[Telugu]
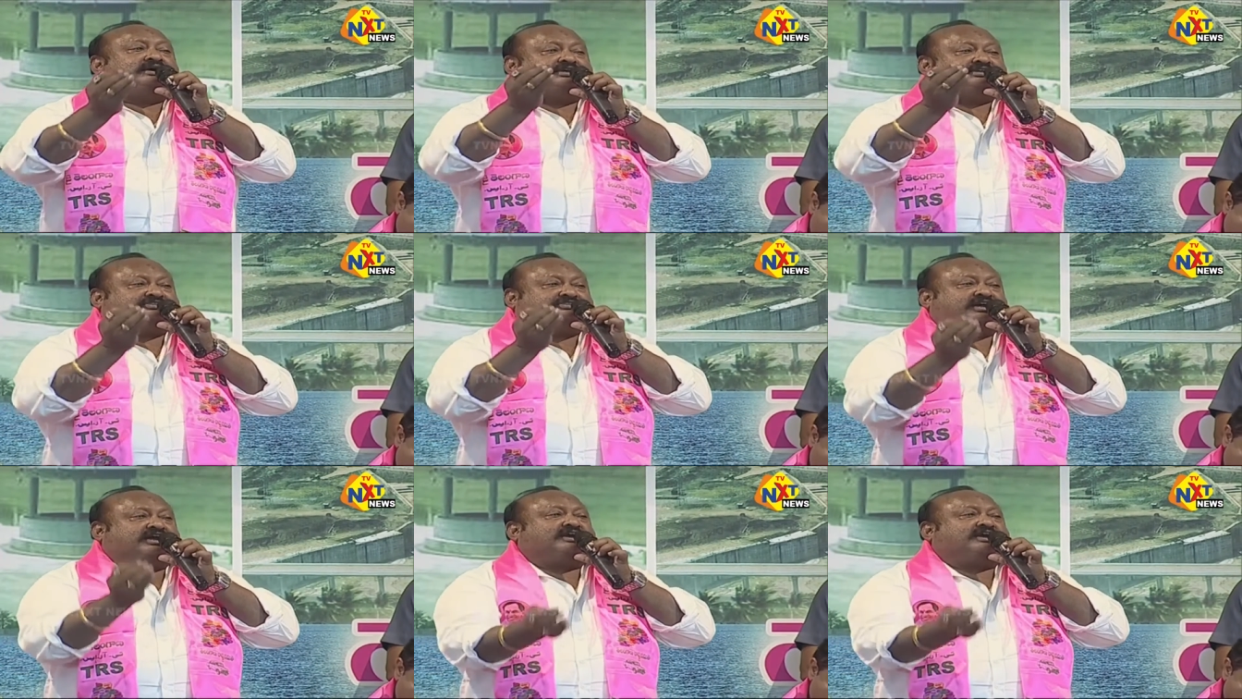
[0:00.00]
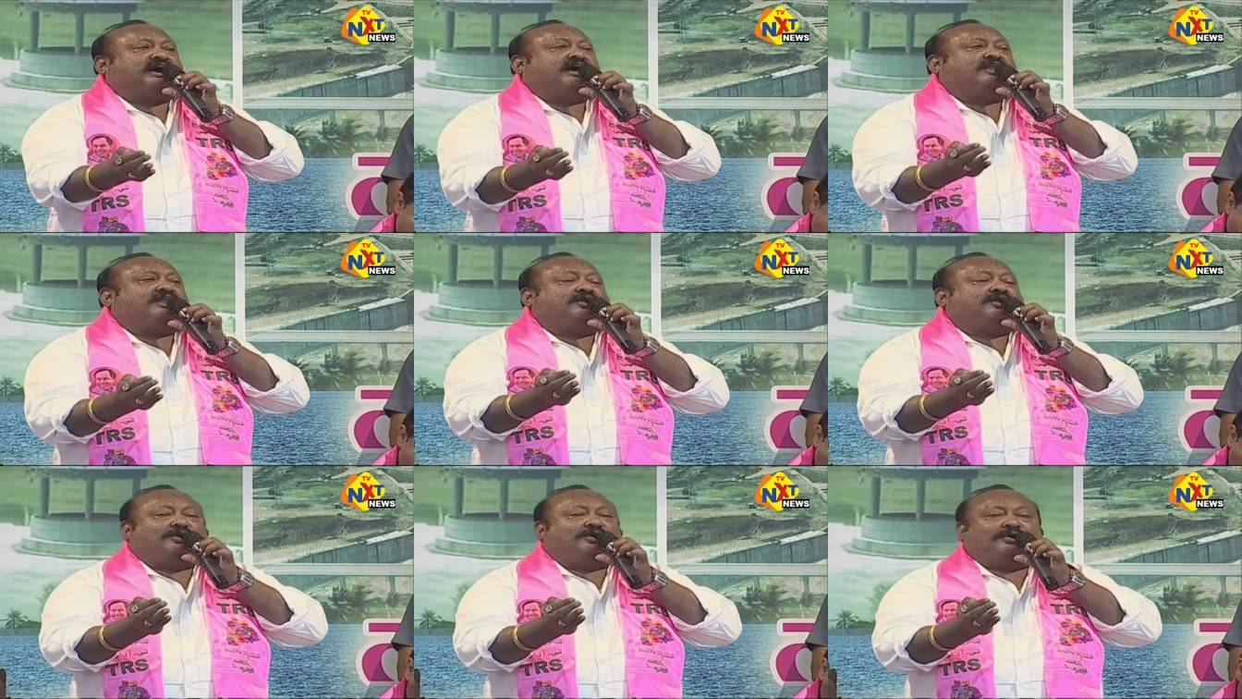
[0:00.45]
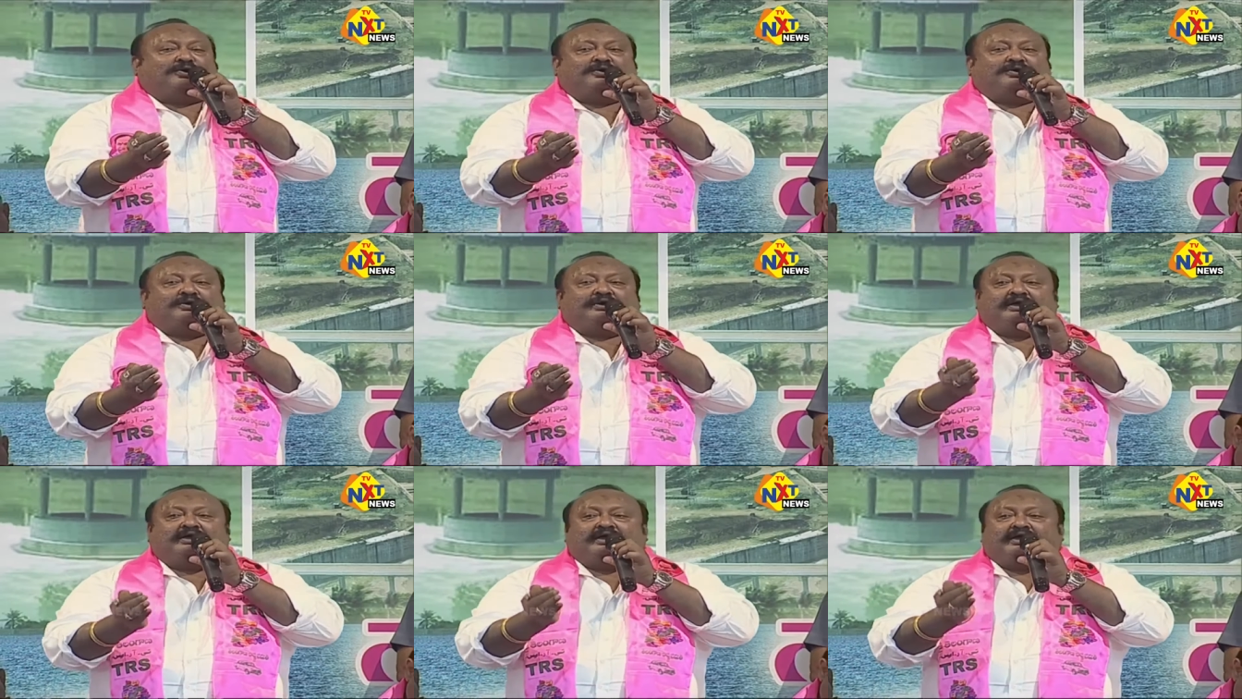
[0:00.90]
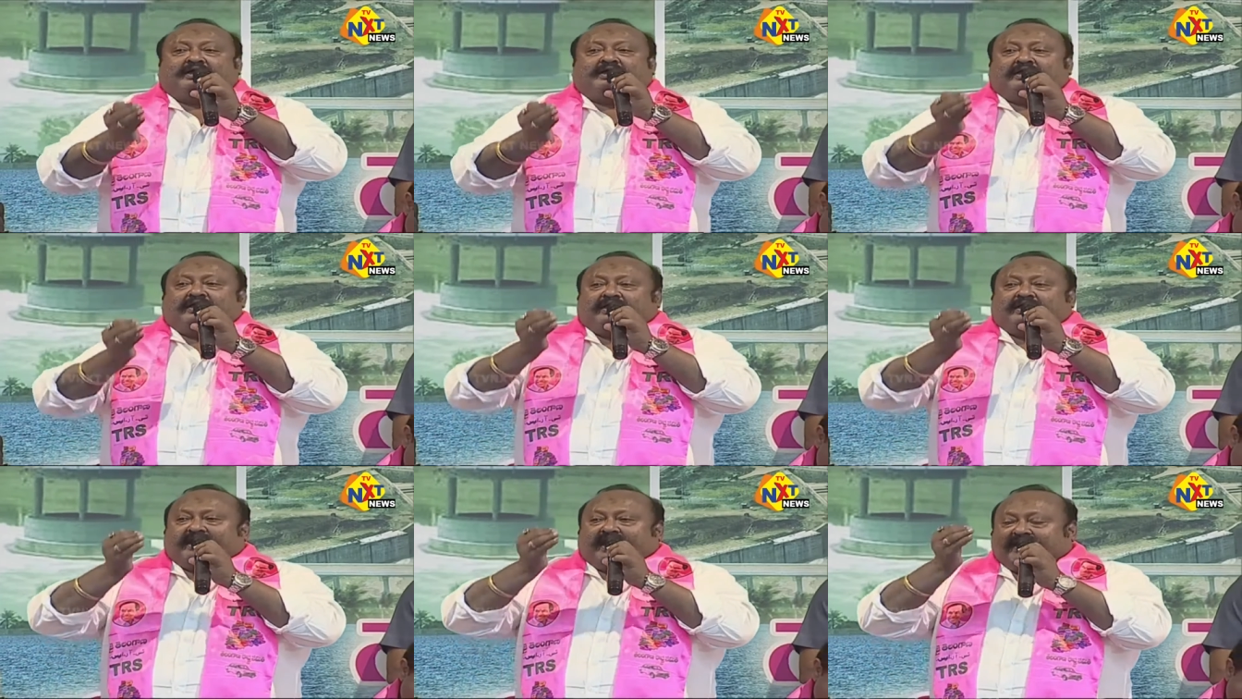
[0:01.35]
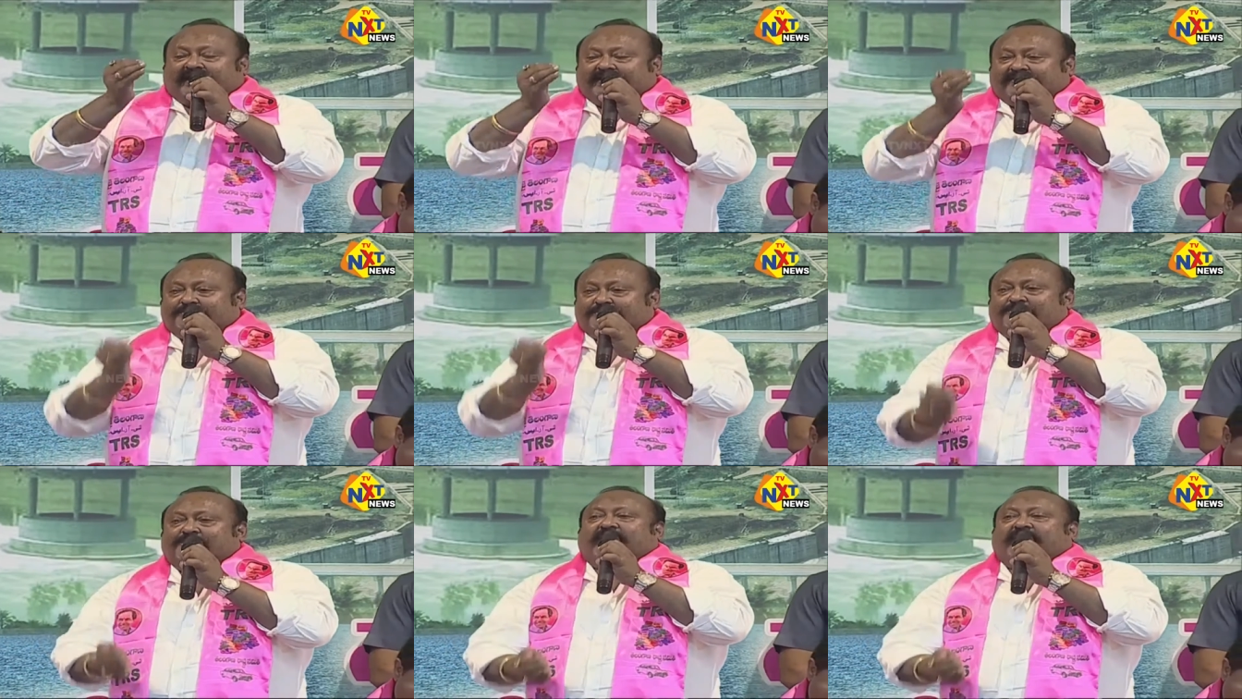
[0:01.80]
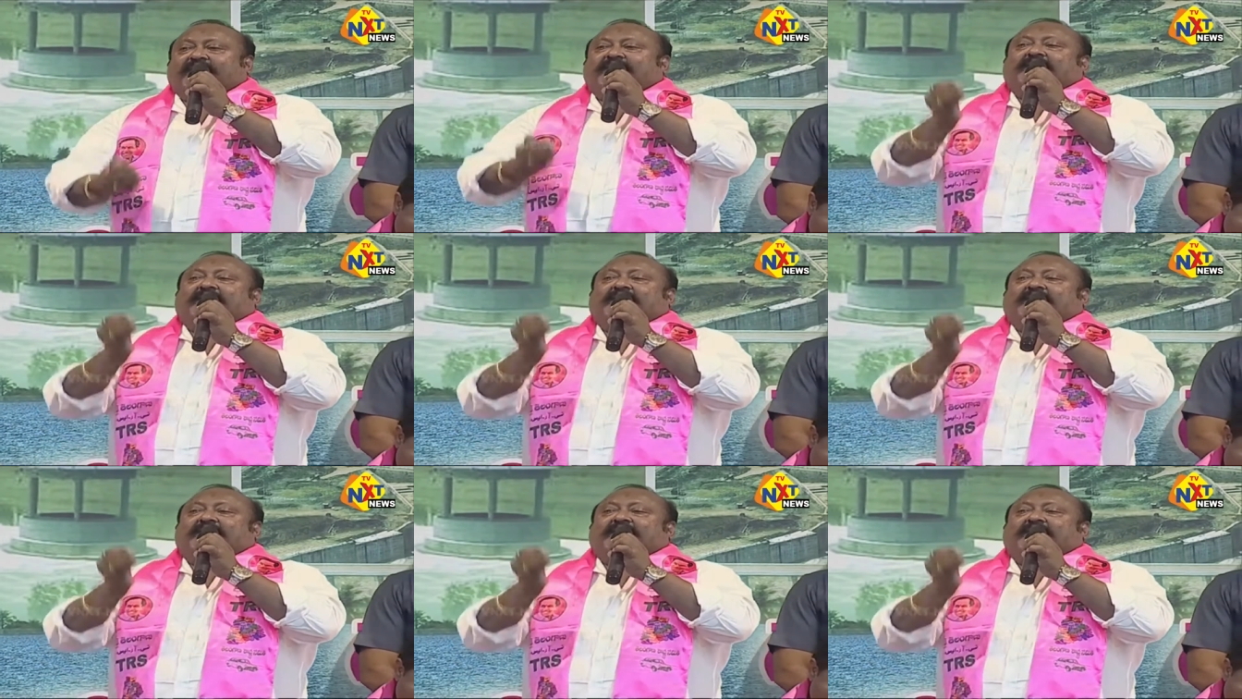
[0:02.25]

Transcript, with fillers: క్రిస్టియన్ కాలీలో నా ఎదురుగా